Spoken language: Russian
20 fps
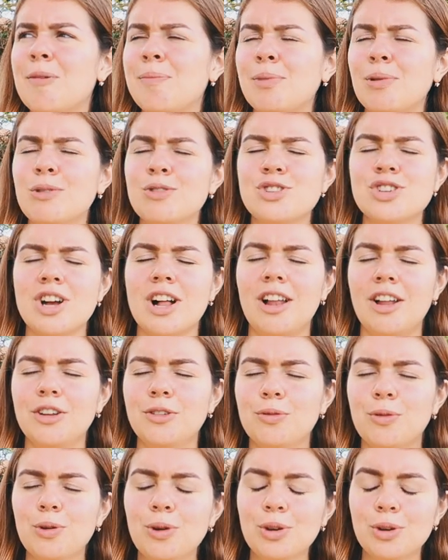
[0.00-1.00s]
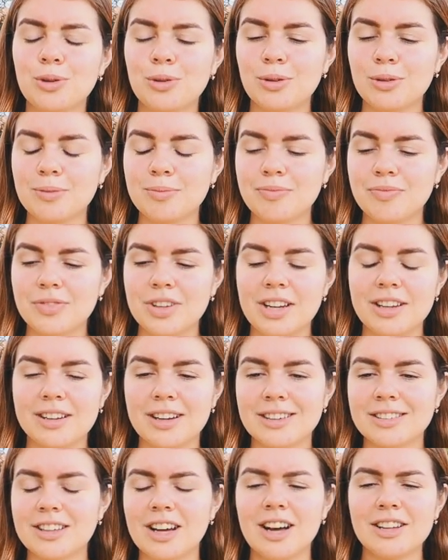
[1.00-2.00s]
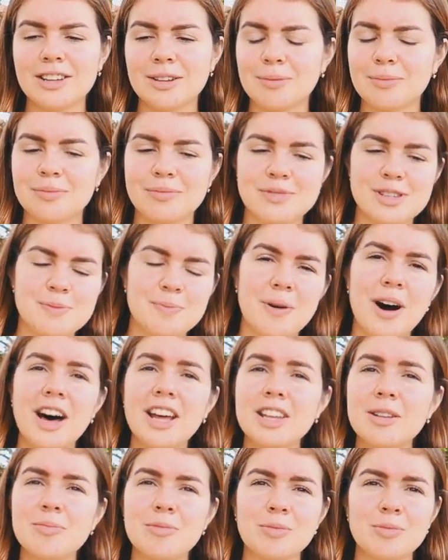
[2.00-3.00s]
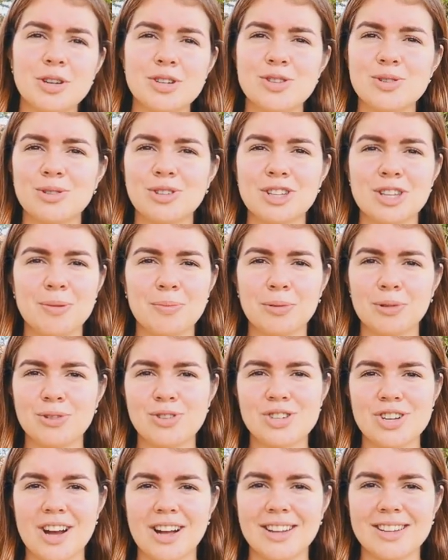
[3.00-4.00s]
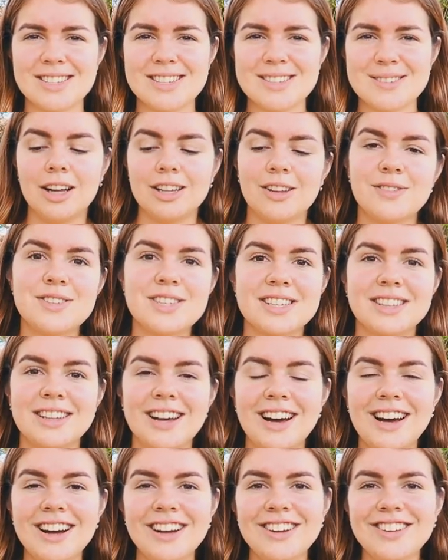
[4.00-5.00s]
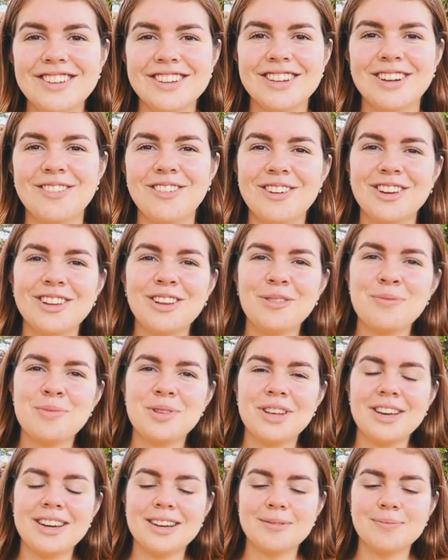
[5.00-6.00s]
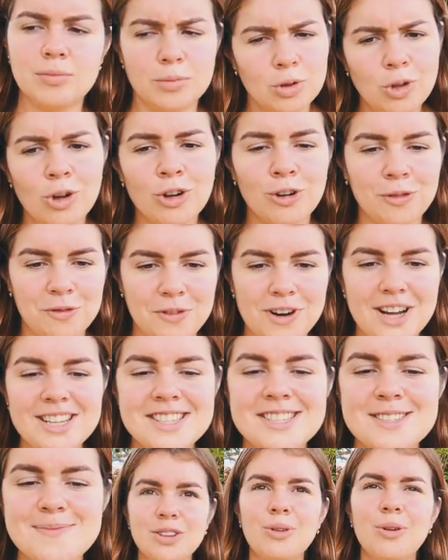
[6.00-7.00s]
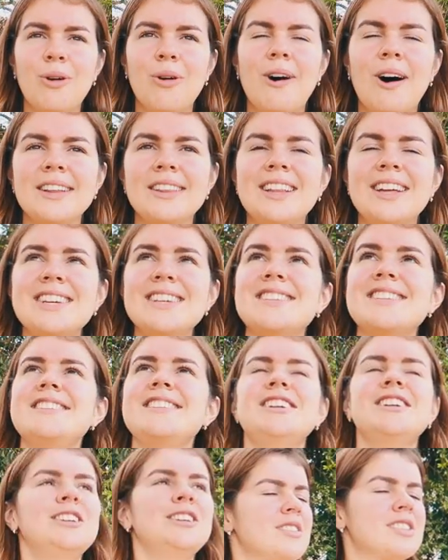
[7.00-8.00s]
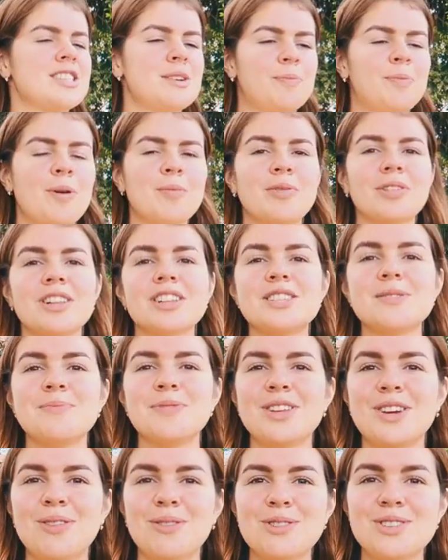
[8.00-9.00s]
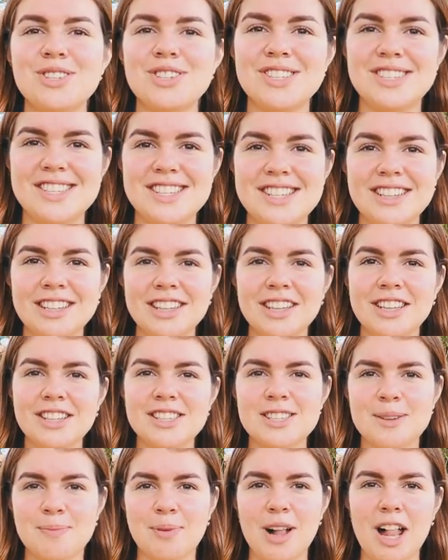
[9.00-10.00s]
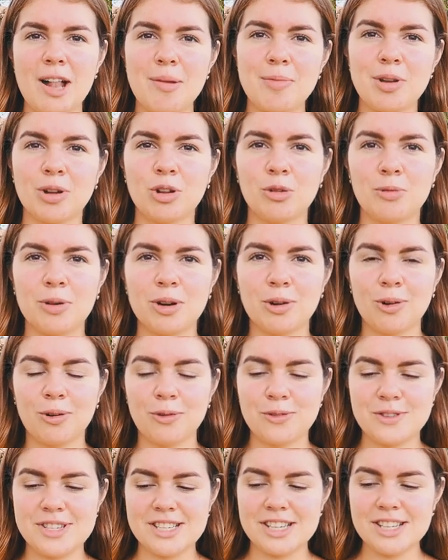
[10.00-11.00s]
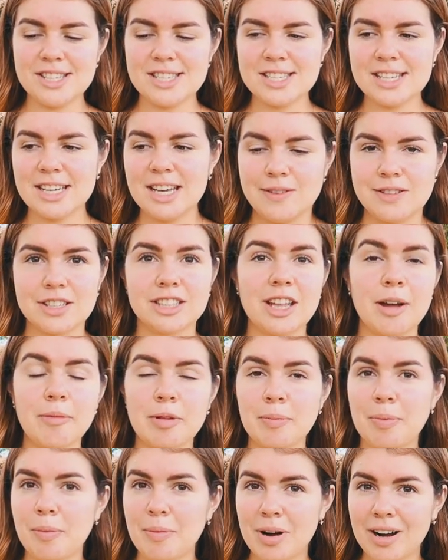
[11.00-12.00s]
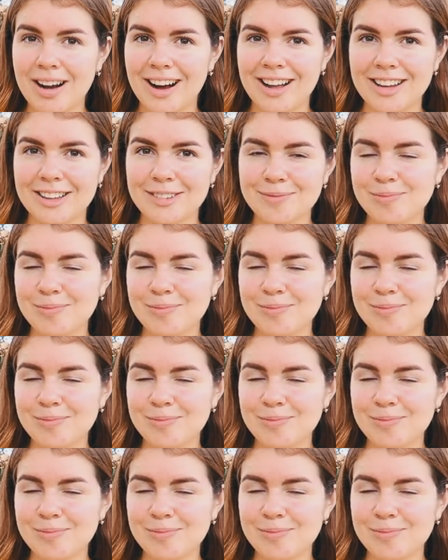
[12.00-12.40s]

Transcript: я получала двойку, или когда там с парнем у меня что-то не получалось, она всегда говорила мне много фраз, но одна из них запомнилась мне очень сильно и запала мне глубоко в сердце, и всегда мне помогала.